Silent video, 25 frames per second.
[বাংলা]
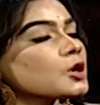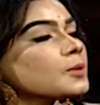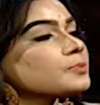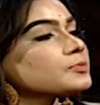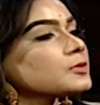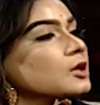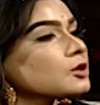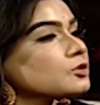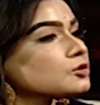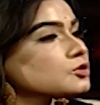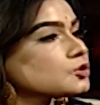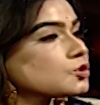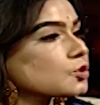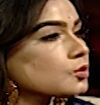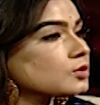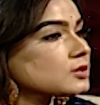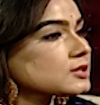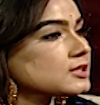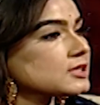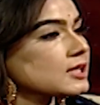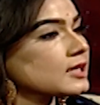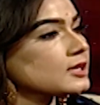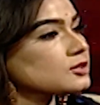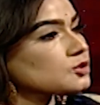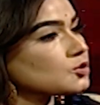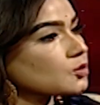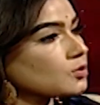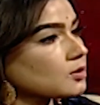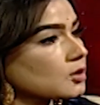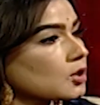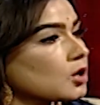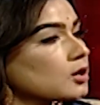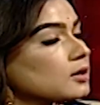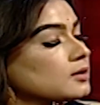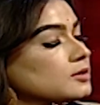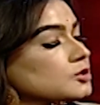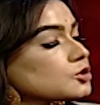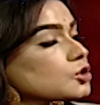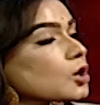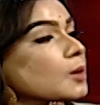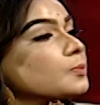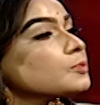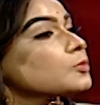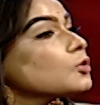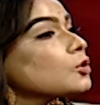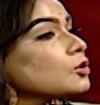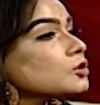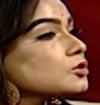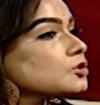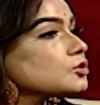সপ্তাহ চলছে
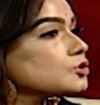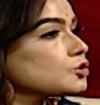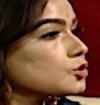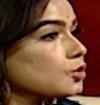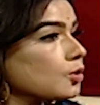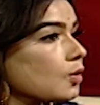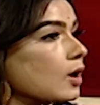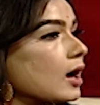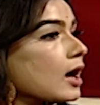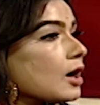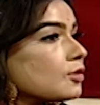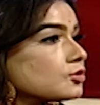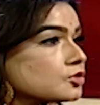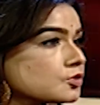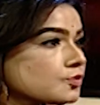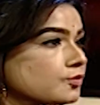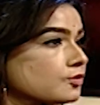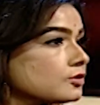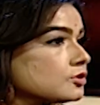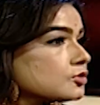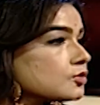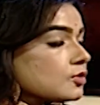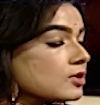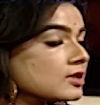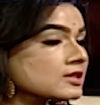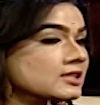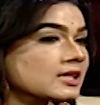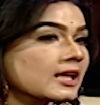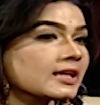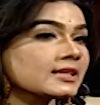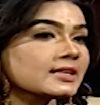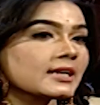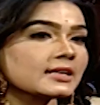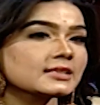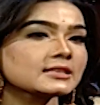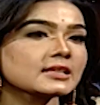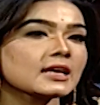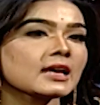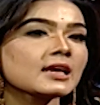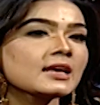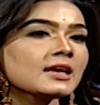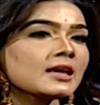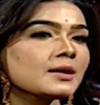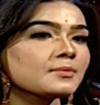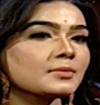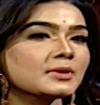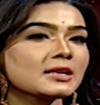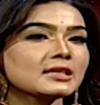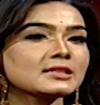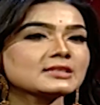সবগুলো শো হাউসফুল চলেছে এটা একটা
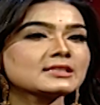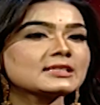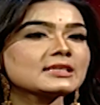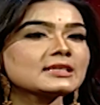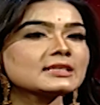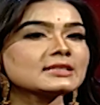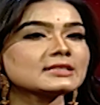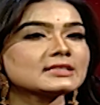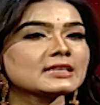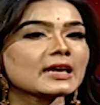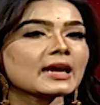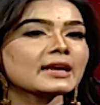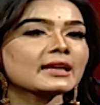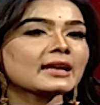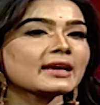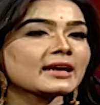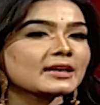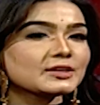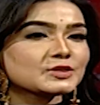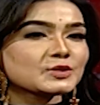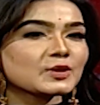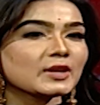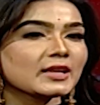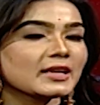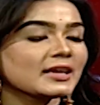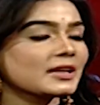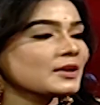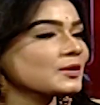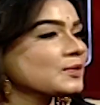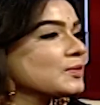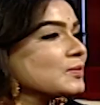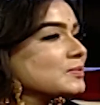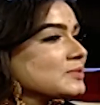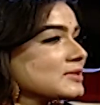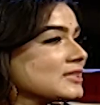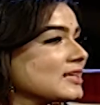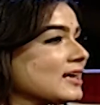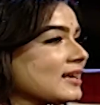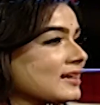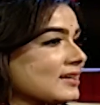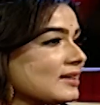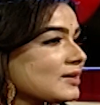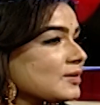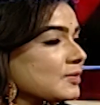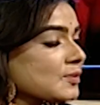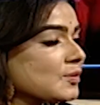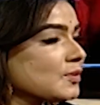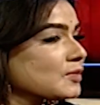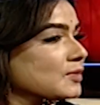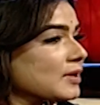মানে জিন ছাড়া আসলে এরকম ছাড়া
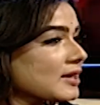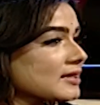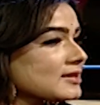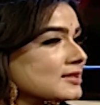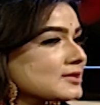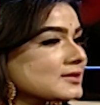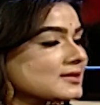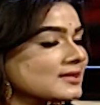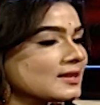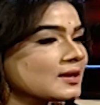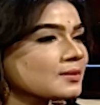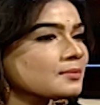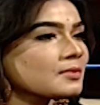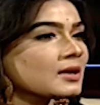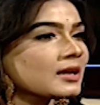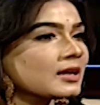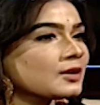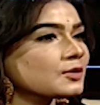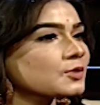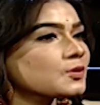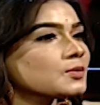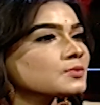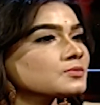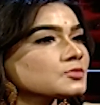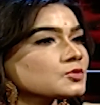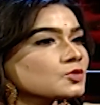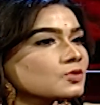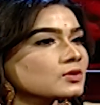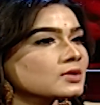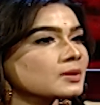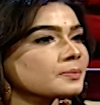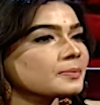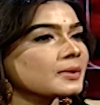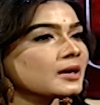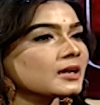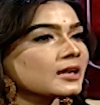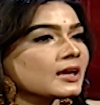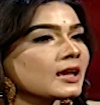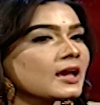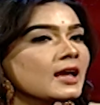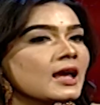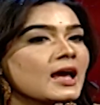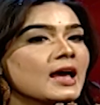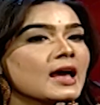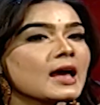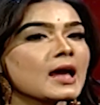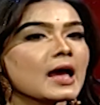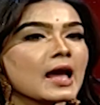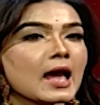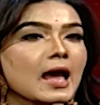কোনো একটা সিনেমা এরকম চলতে পারে
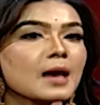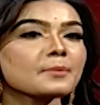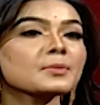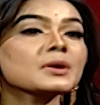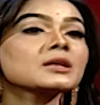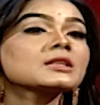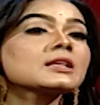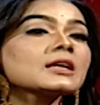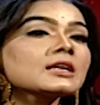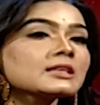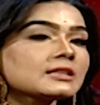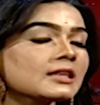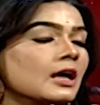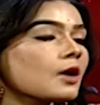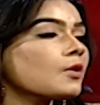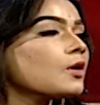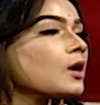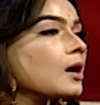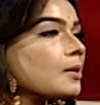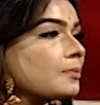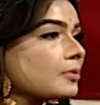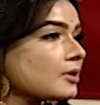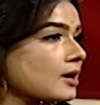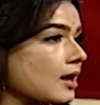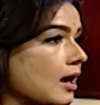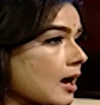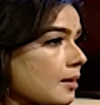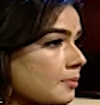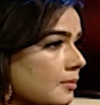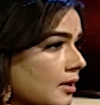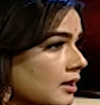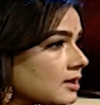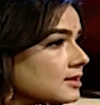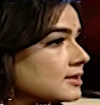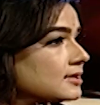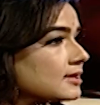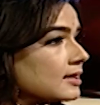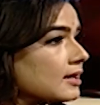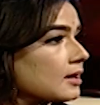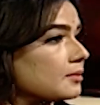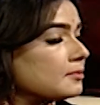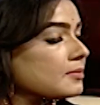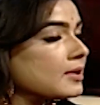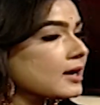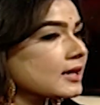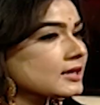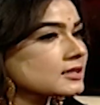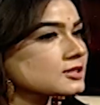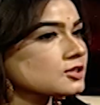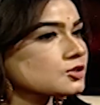আমাদের তাও আবার আমার
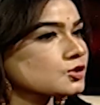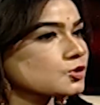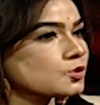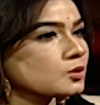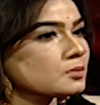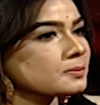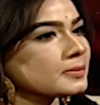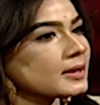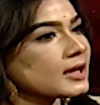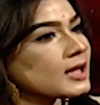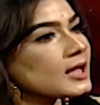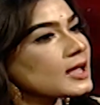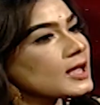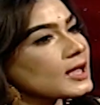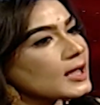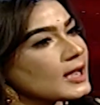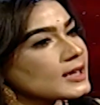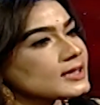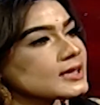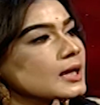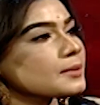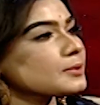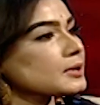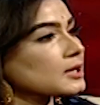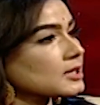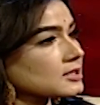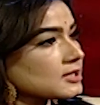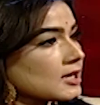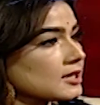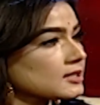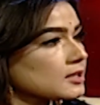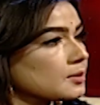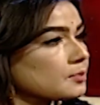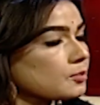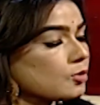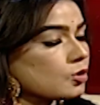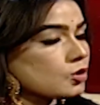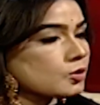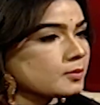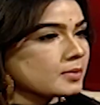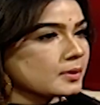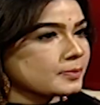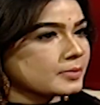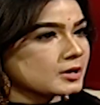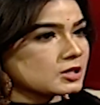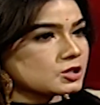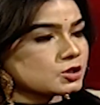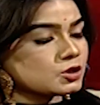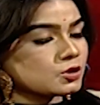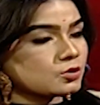সিনেমা একটা চলবে এটা আমার কাছে একটা বড়
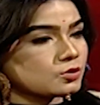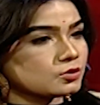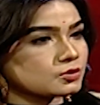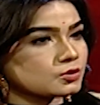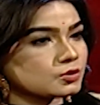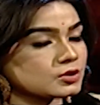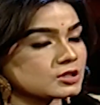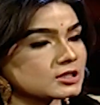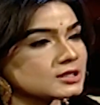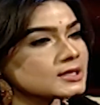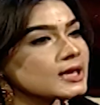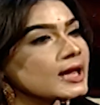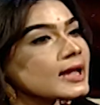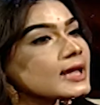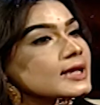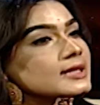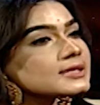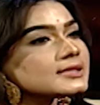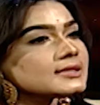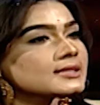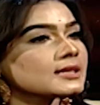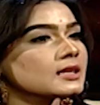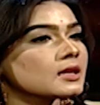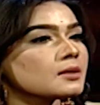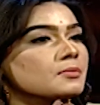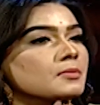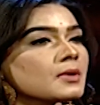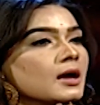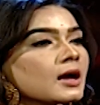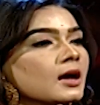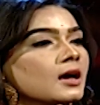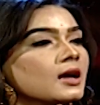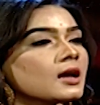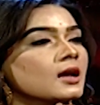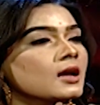ব্যাপার ছিল তো সেই সিনেমা